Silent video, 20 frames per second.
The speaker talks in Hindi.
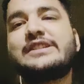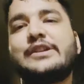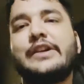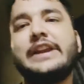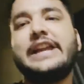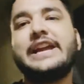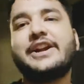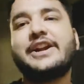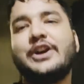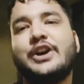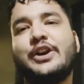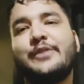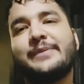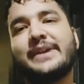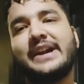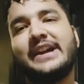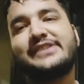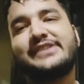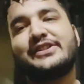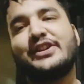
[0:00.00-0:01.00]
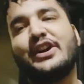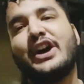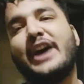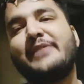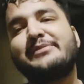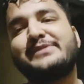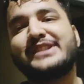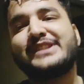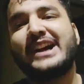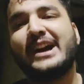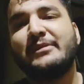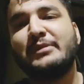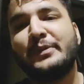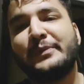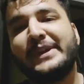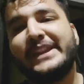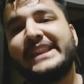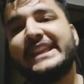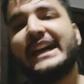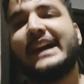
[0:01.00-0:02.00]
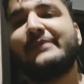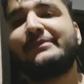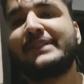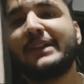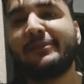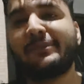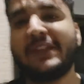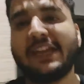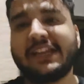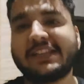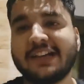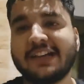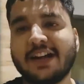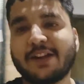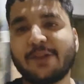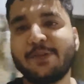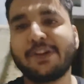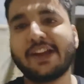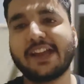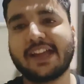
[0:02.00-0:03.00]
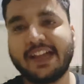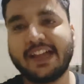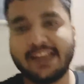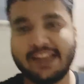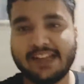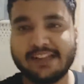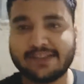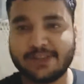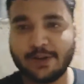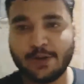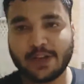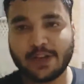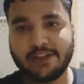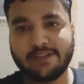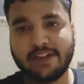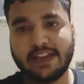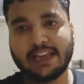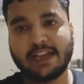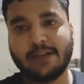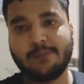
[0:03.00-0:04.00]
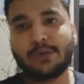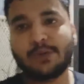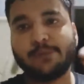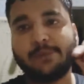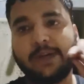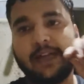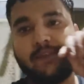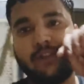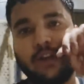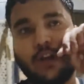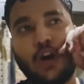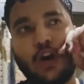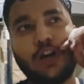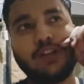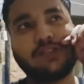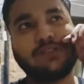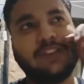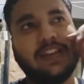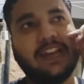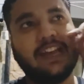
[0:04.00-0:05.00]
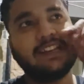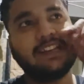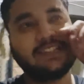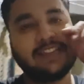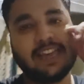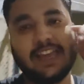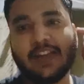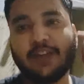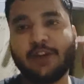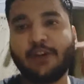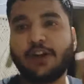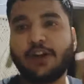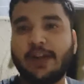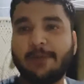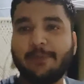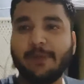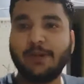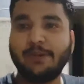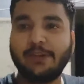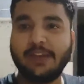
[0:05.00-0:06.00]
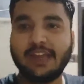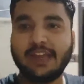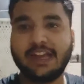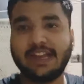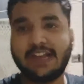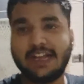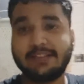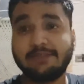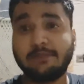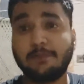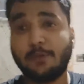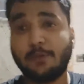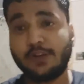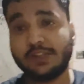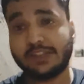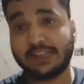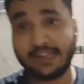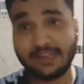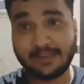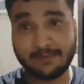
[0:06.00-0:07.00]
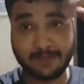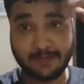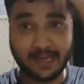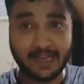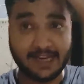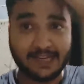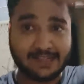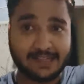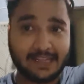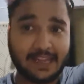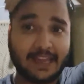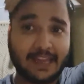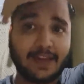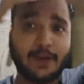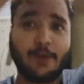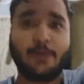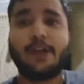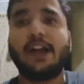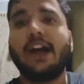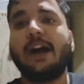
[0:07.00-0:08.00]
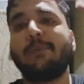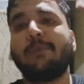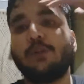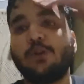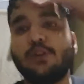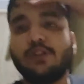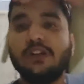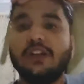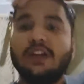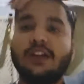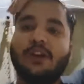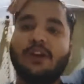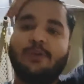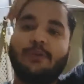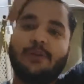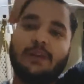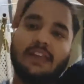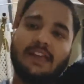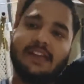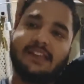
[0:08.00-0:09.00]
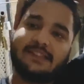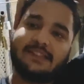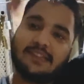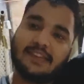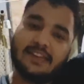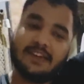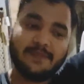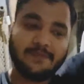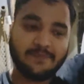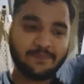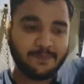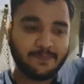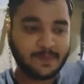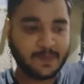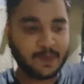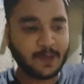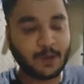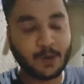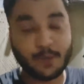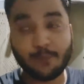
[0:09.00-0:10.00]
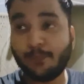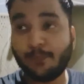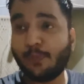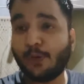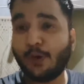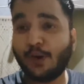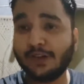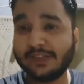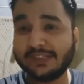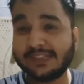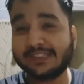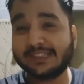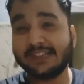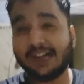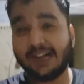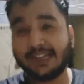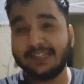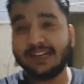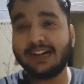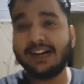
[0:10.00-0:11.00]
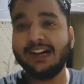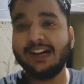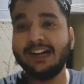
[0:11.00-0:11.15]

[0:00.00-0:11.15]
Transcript: अल्लाम कैसे हो आप सब उम्मीद है आप सब ठीक ठाक हो गए खैरियत से हो गए वेलकम टू माई ब्लॉग दुनैर शेख और अभी हो रही है कराची में बहुत तेज़ बारिश देख रहे हो गए आप लोग पुलिए से और बहुत ज़्यादा